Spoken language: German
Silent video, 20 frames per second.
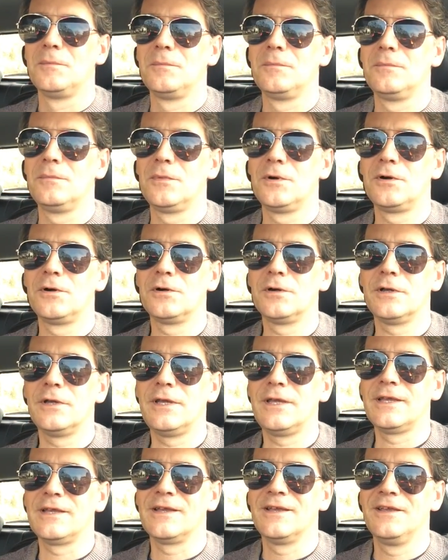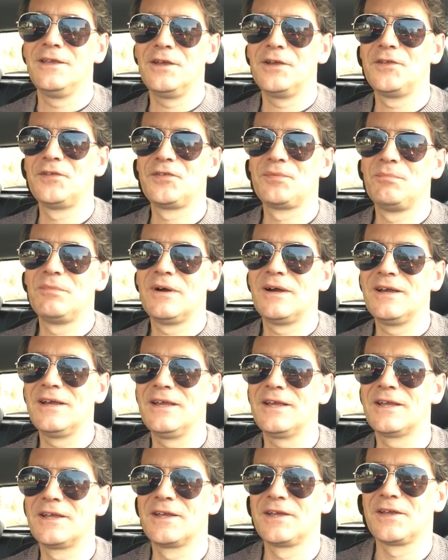Moin, hier ist
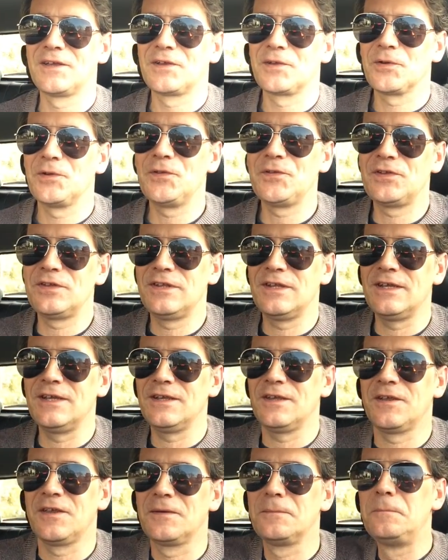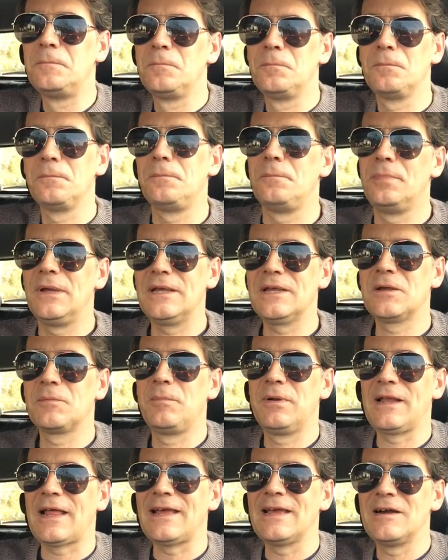Mike, grüße dich,
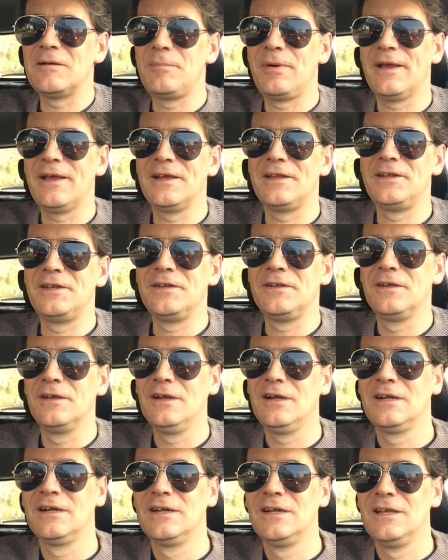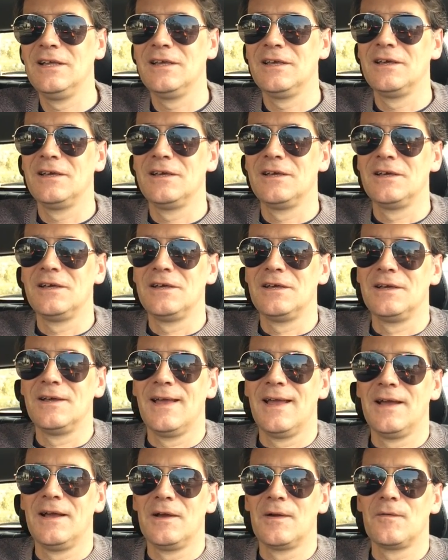Big Player Pen.
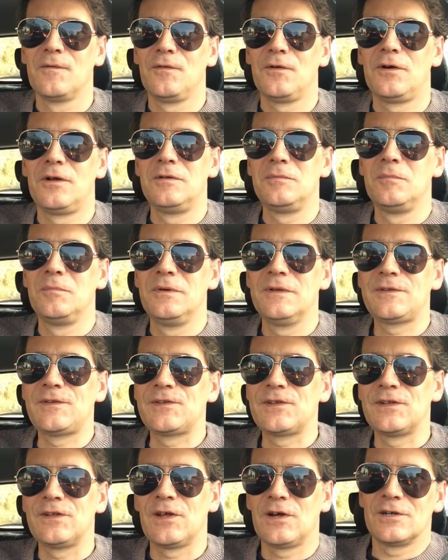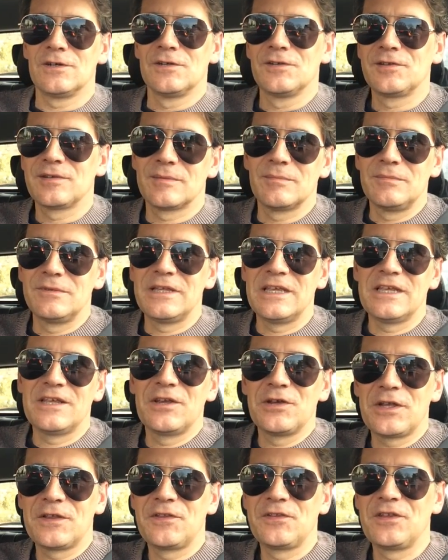Wollte ein bisschen aus dem
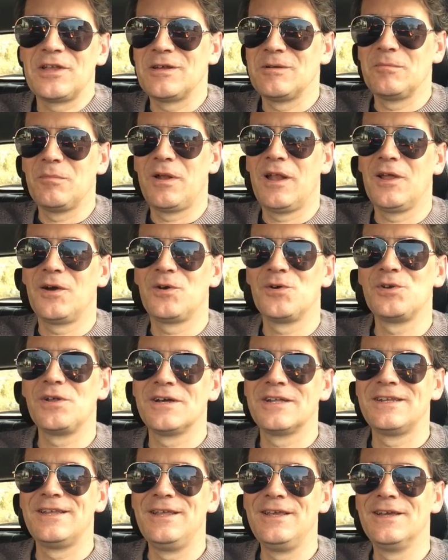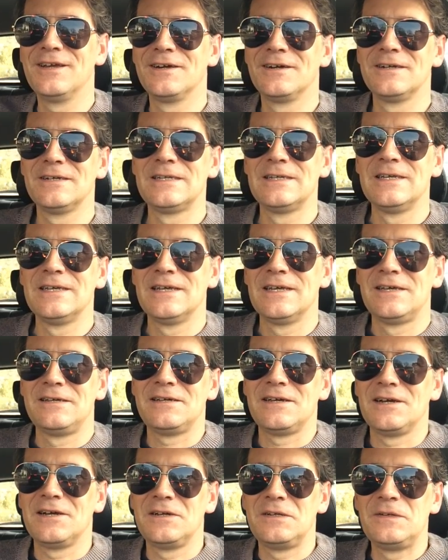Nähkästchen plaudern hier.
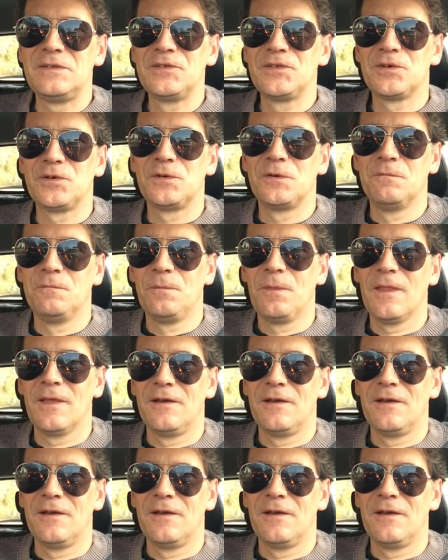Also,